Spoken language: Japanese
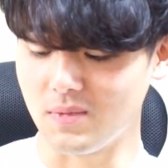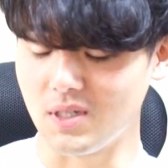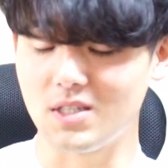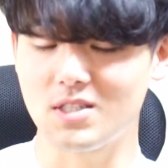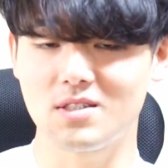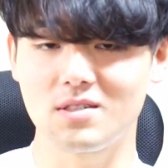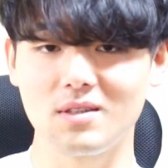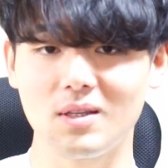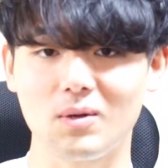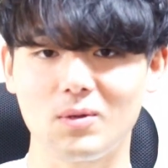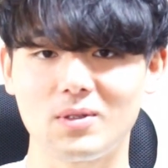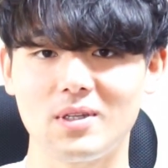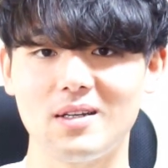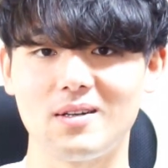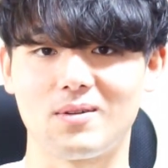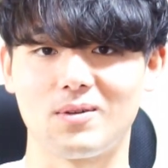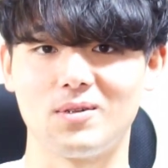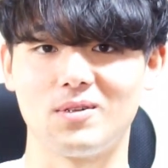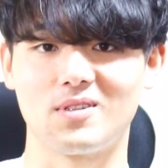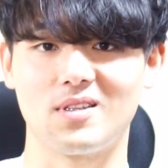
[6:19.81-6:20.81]
一瞬で答
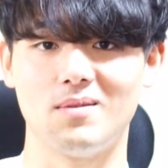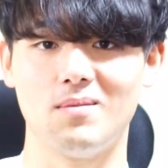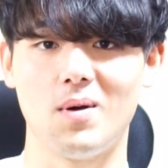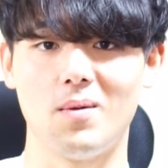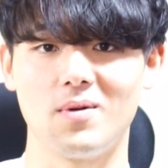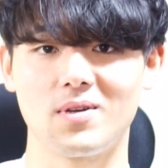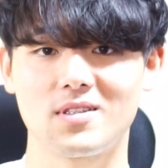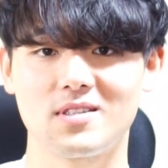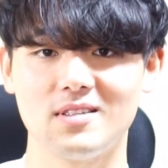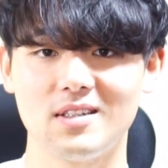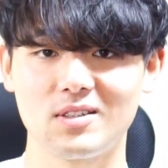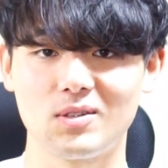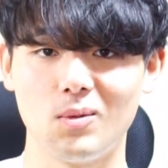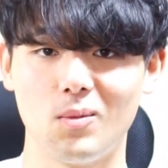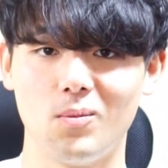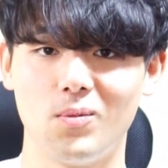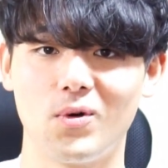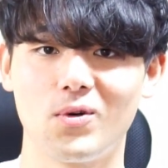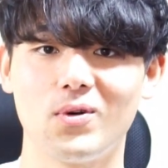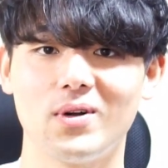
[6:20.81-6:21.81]
えることって、まあ、少なく
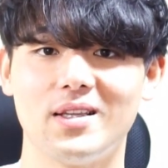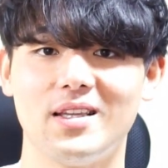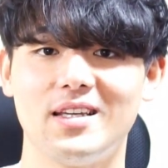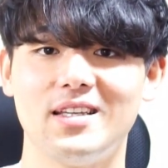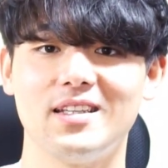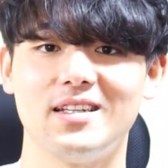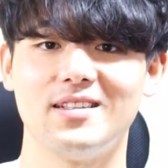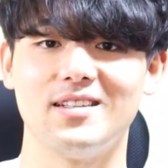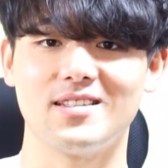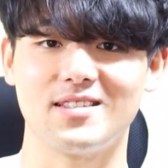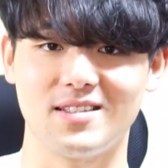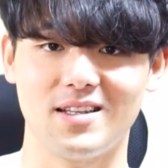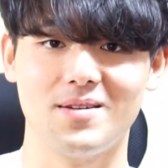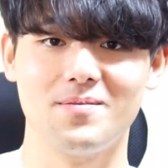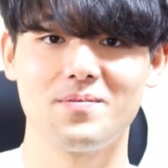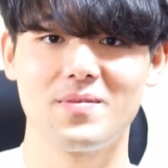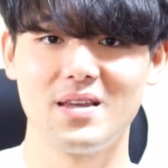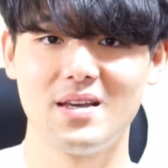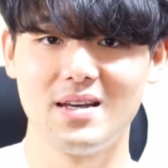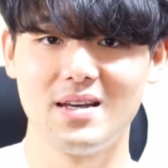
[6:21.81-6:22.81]
とも僕はできないんですね